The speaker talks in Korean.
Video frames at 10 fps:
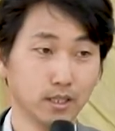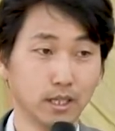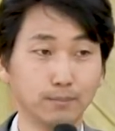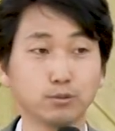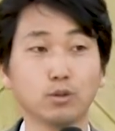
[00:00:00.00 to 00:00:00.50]

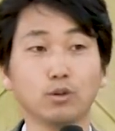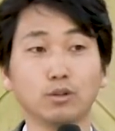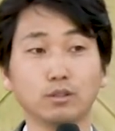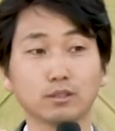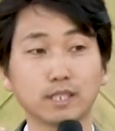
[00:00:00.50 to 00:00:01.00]

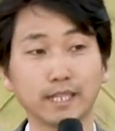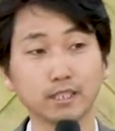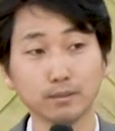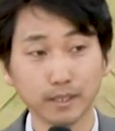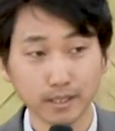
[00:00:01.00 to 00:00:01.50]
앞으로
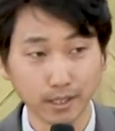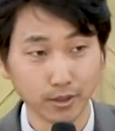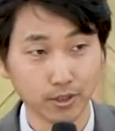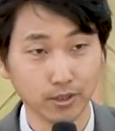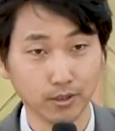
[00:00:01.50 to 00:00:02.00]
자기들만의
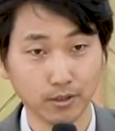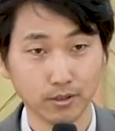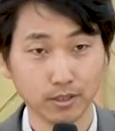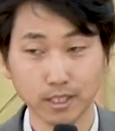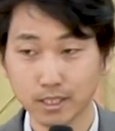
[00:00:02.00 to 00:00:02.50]
예언이에요.
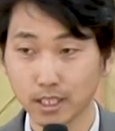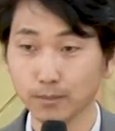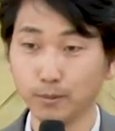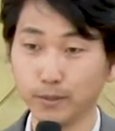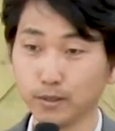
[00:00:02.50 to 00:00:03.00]
1장에 보면